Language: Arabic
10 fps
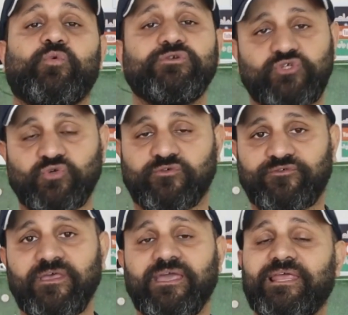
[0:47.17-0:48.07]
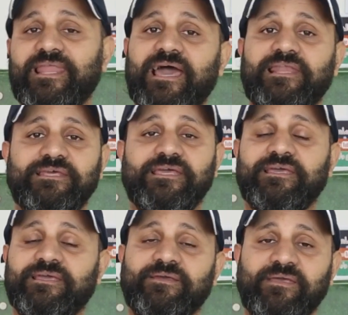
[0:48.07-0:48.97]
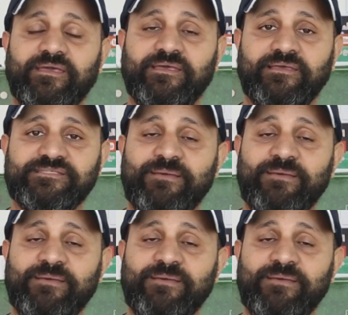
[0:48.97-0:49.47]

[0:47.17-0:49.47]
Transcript: ونشوف الاهلي آه،